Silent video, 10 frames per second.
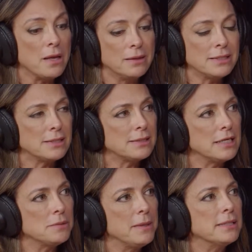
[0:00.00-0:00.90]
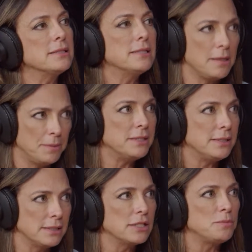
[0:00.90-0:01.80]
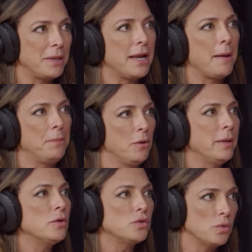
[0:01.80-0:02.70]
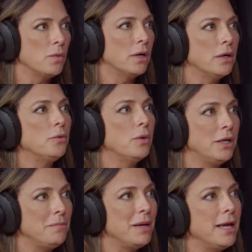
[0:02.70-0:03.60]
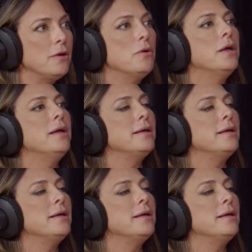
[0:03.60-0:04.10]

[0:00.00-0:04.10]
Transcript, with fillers: Desses seis meses, ele precisa esperar pelo menos um ano, um ano e meio,